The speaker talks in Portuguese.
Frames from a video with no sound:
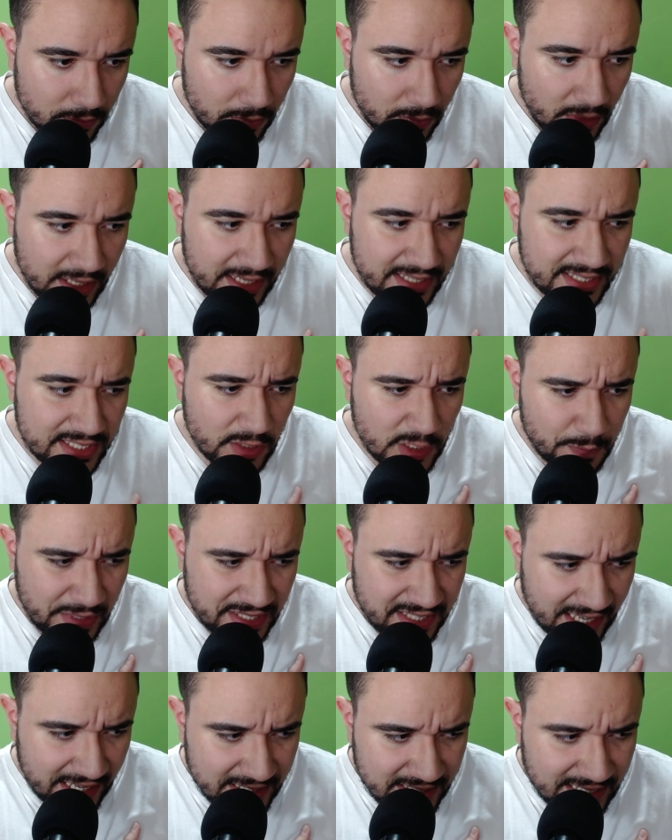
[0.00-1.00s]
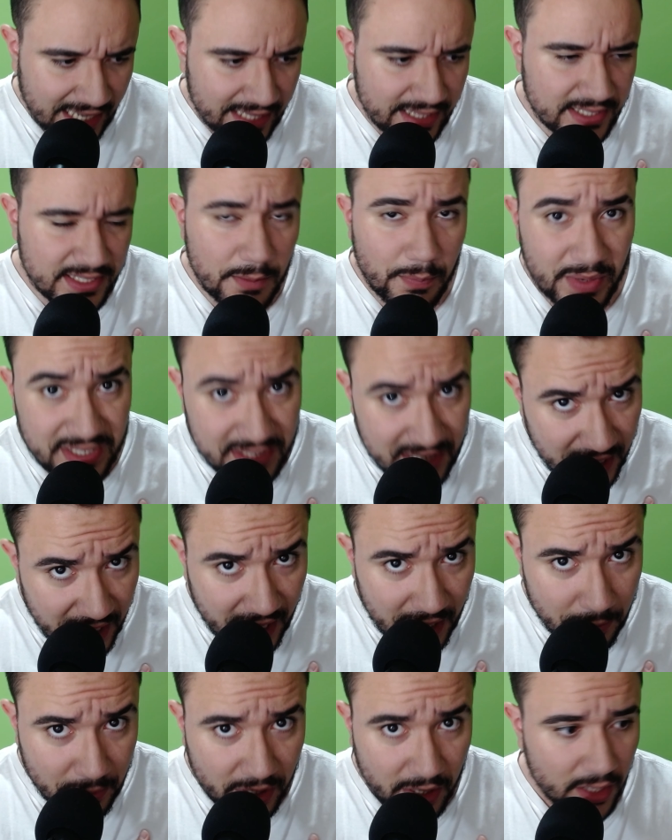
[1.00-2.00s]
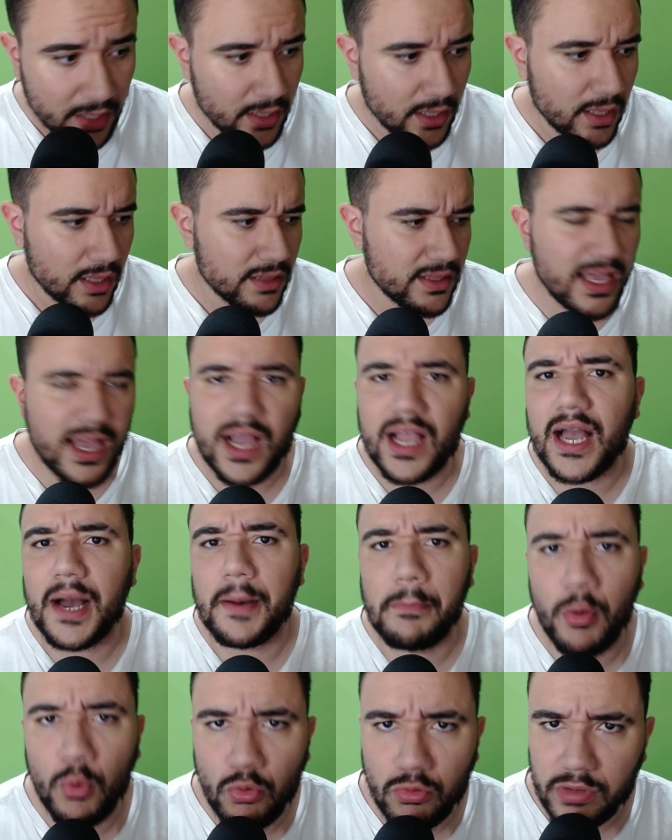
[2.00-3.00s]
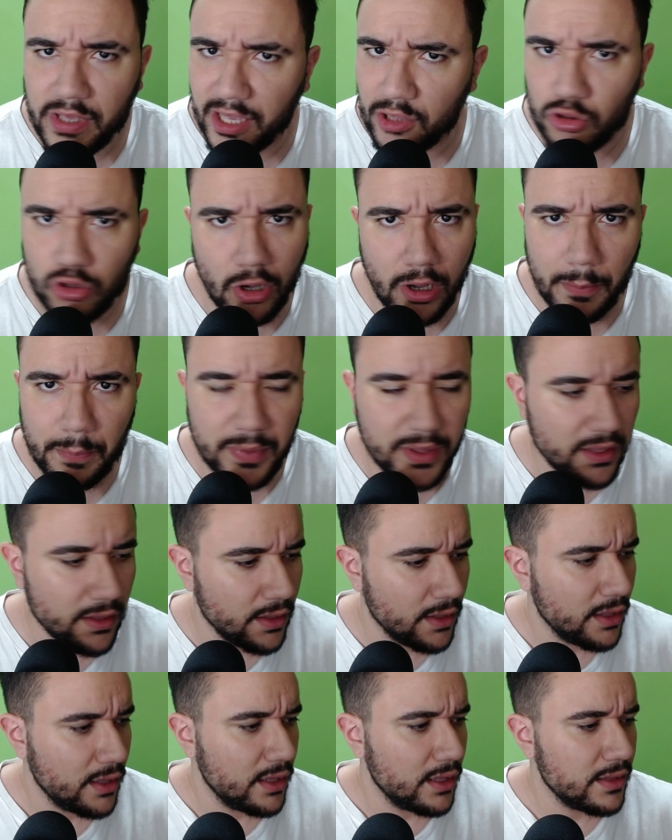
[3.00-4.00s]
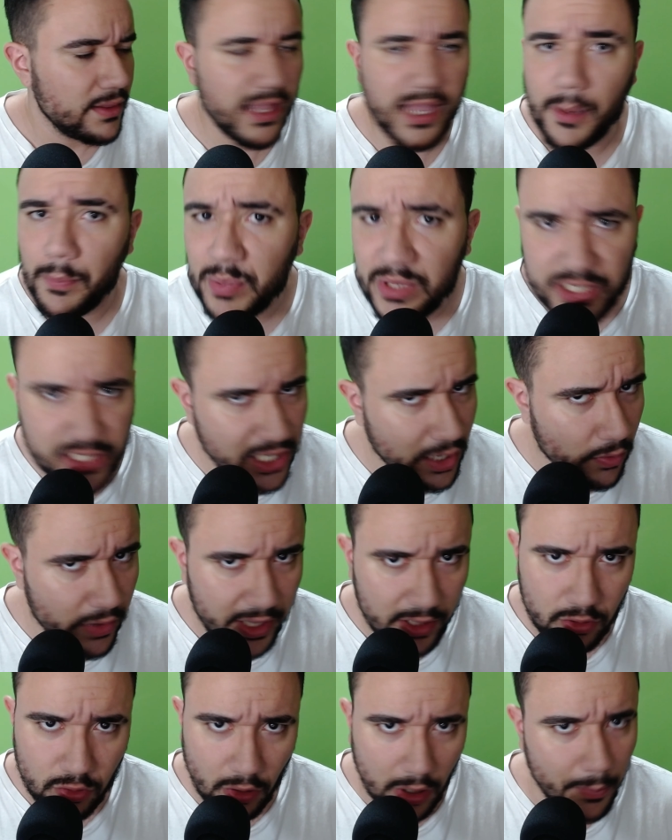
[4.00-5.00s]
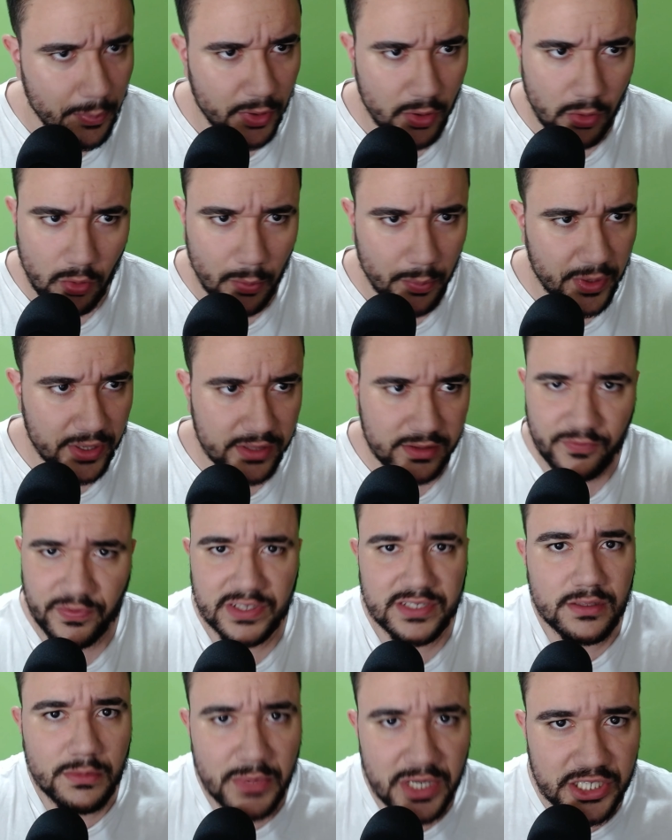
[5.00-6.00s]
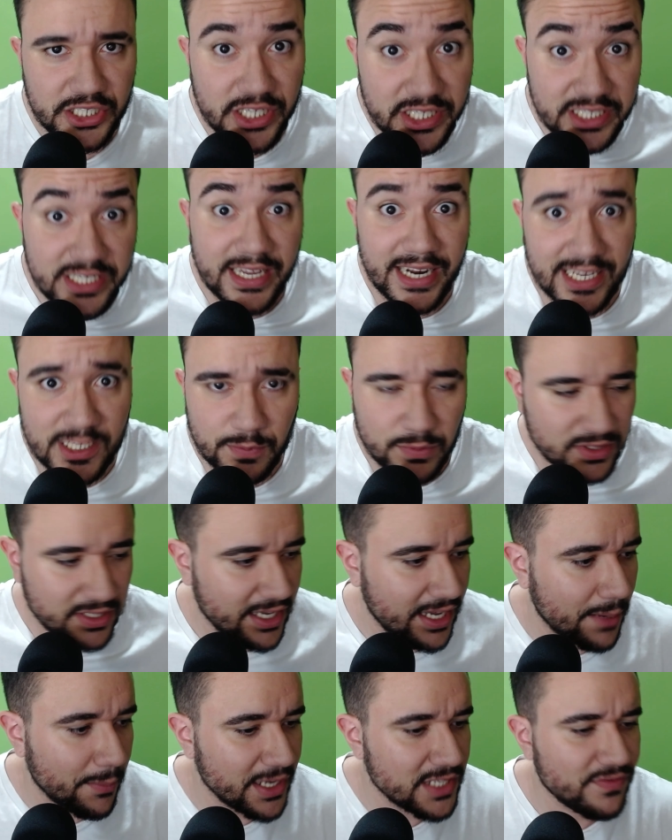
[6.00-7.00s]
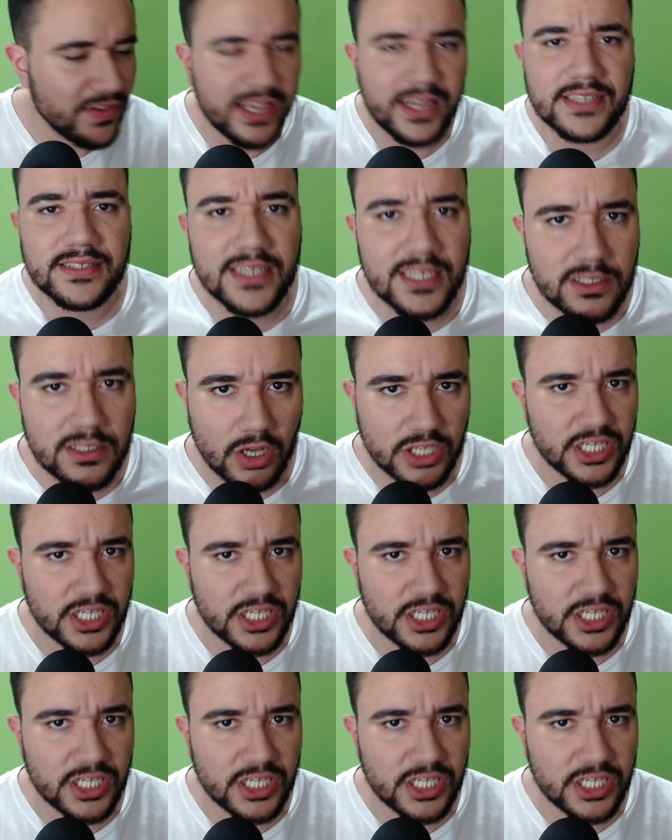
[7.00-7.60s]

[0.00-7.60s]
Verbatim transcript: que são especializadas em PC Game. Tem a Kabum, que é top. Tem a Pichal, que é top, que eu comprei. Tô fazendo merchan de graça pros caras. Mas vai nessas lojas,